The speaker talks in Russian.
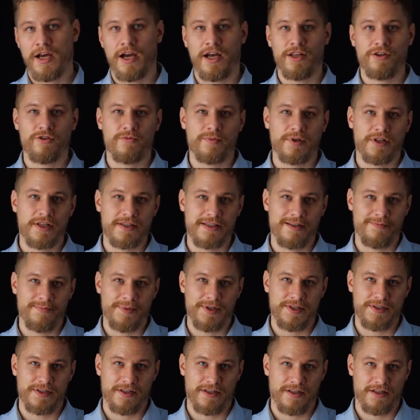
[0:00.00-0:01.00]
оно было
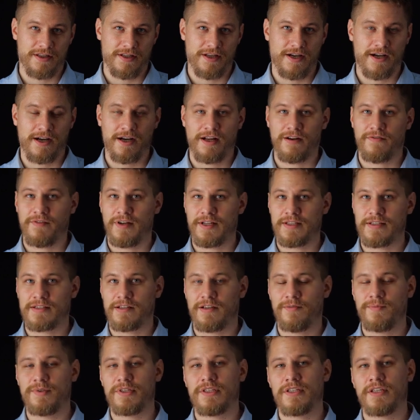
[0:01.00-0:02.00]
записано на
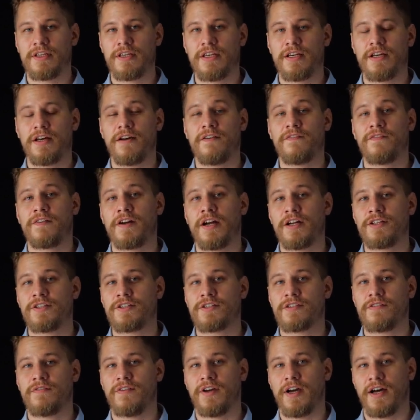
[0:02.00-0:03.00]
хорватском языке в
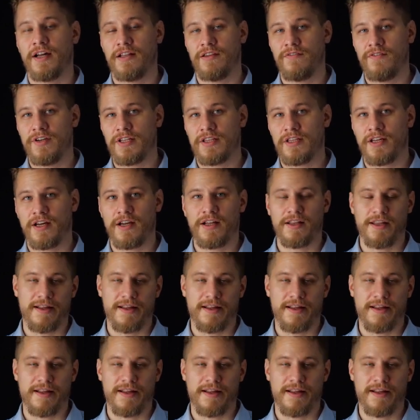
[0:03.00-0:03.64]
качестве ответа